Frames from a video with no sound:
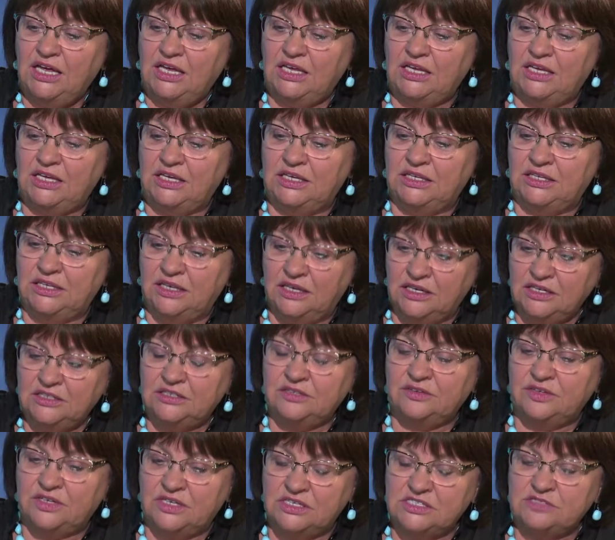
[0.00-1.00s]
и для
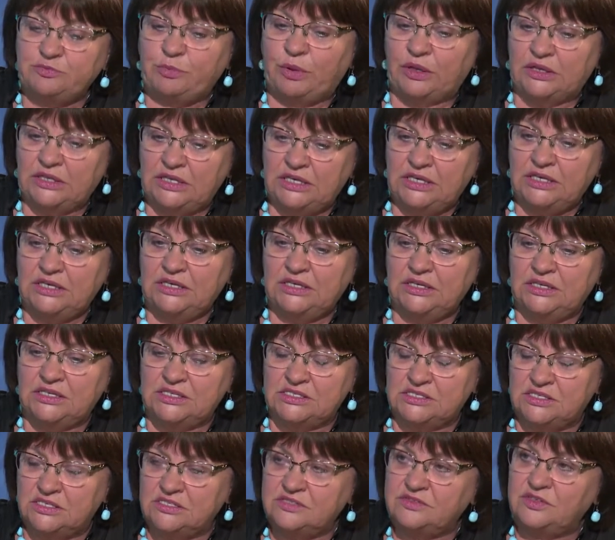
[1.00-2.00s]
этого есть вполне
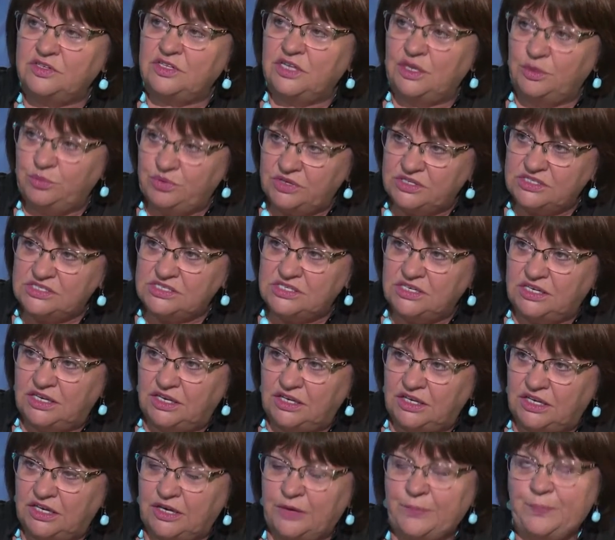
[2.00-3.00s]
естественное
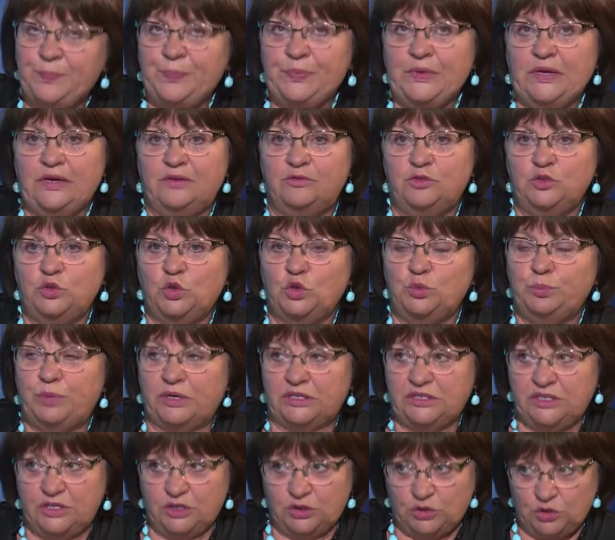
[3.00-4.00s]
объяснение. Вот тот
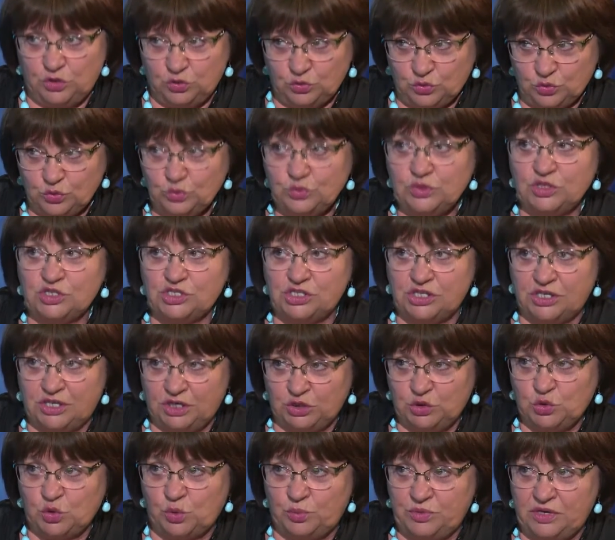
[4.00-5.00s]
портрет Еруныша, о
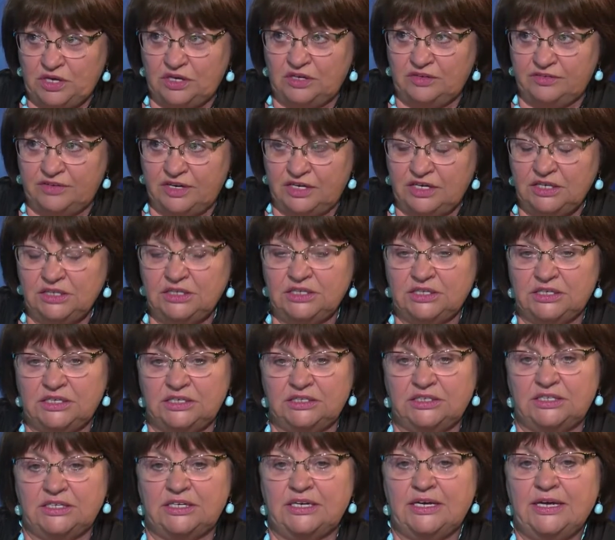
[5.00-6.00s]
котором я говорила,
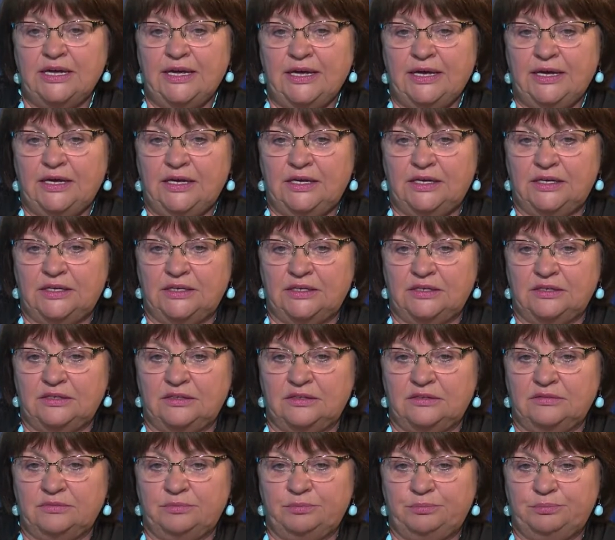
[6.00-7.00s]
это
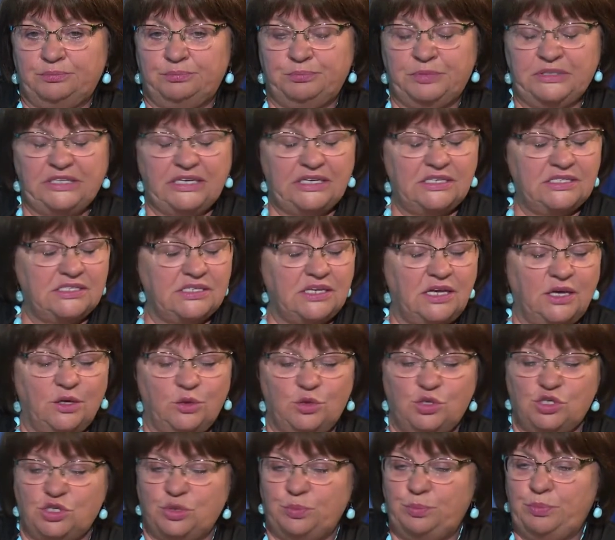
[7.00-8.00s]
э,
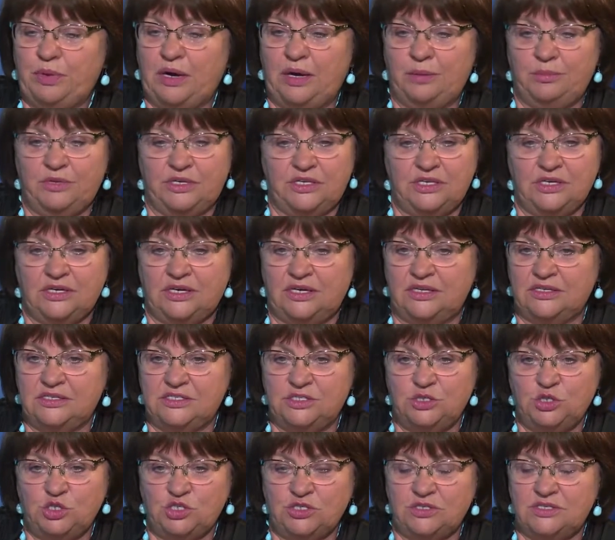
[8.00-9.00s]
потрясающий памятник
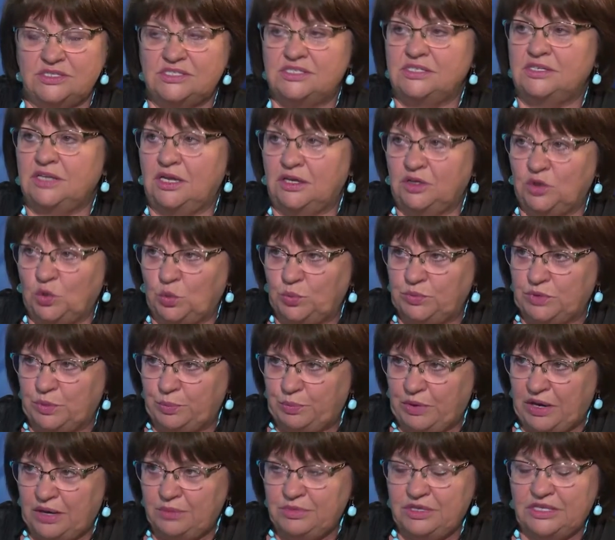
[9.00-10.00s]
античности, на огромный
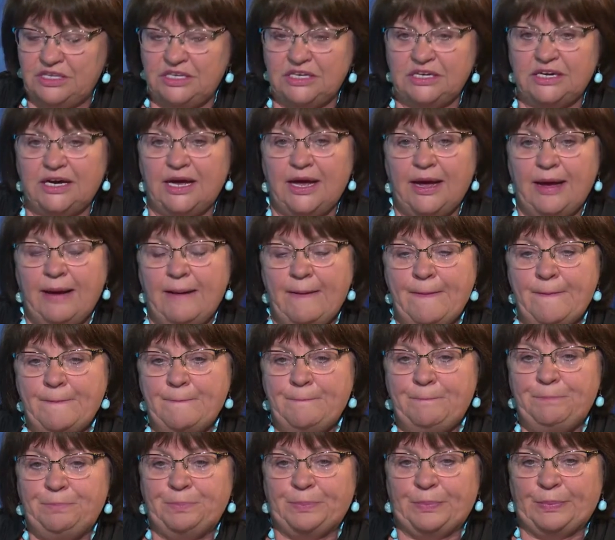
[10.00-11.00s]
памятник,
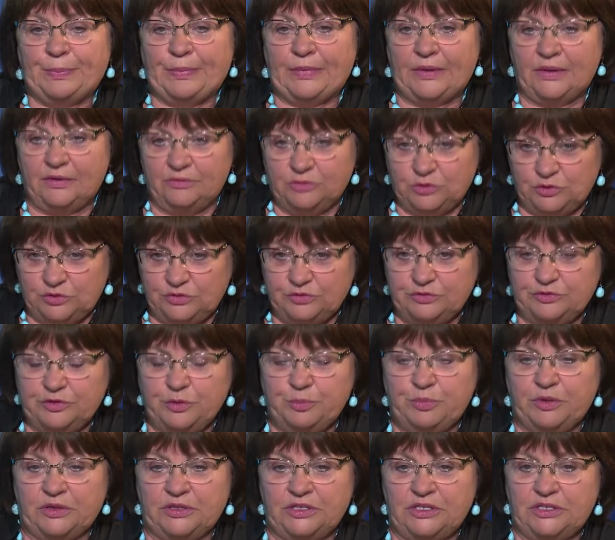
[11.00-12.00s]
вот,
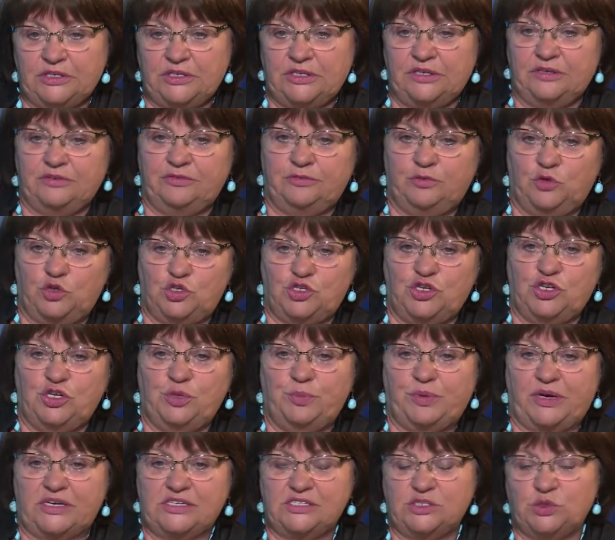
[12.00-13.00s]
выполненный в очень
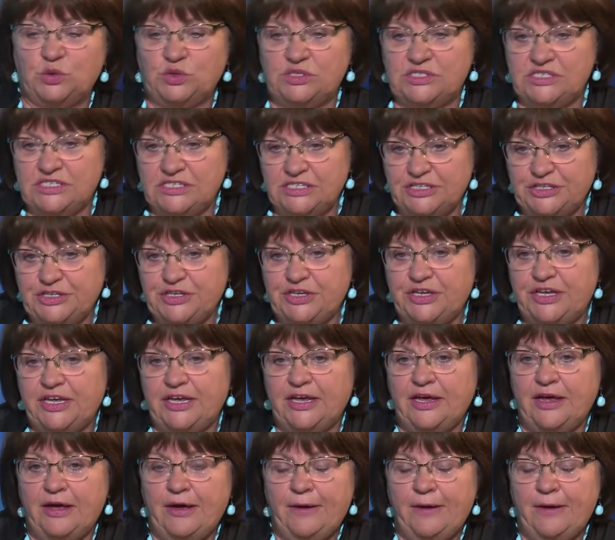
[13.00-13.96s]
непростой технике